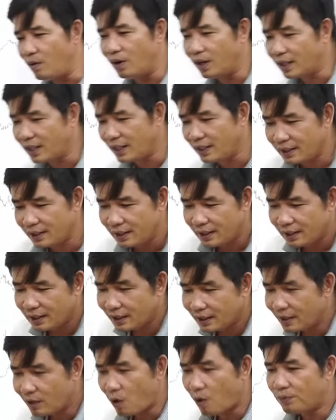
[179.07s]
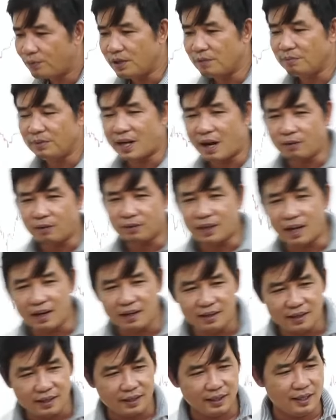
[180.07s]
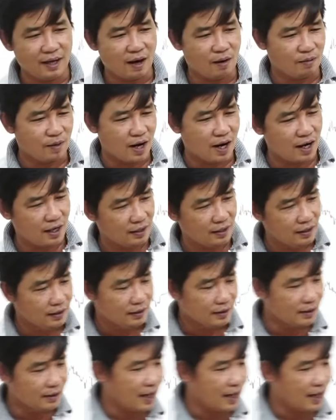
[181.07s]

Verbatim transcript: của cái cái cổ phiếu mình đầu tư đi đầu cơ như